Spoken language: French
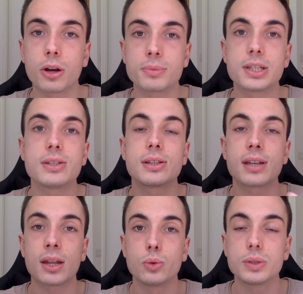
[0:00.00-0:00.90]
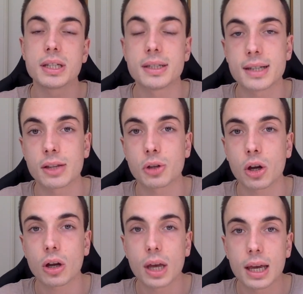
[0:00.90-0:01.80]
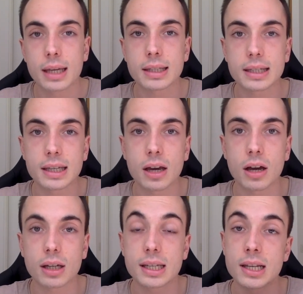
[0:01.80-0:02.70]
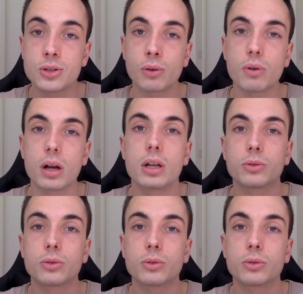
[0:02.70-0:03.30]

comme si c'était un utilisateur euh, qui, les envoie.